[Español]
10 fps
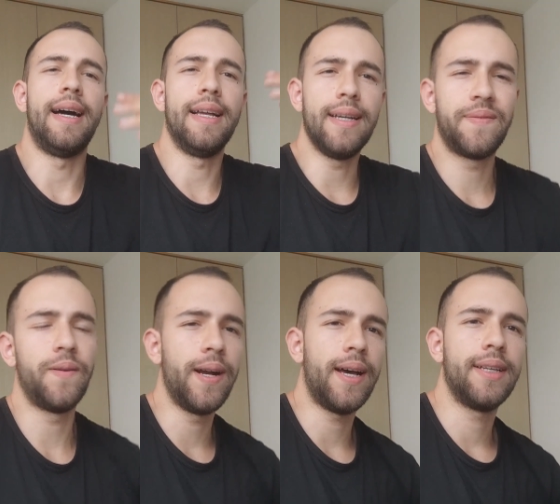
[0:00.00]
allá
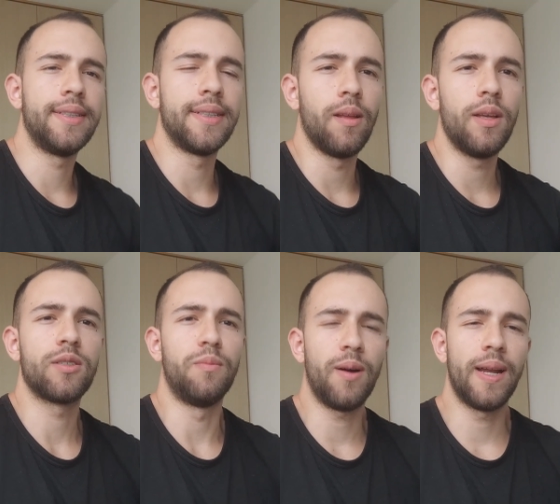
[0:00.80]
afuera diciéndoles
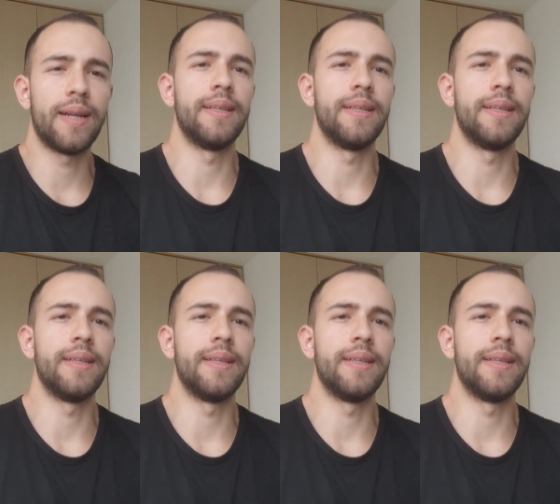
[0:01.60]
cómo ganar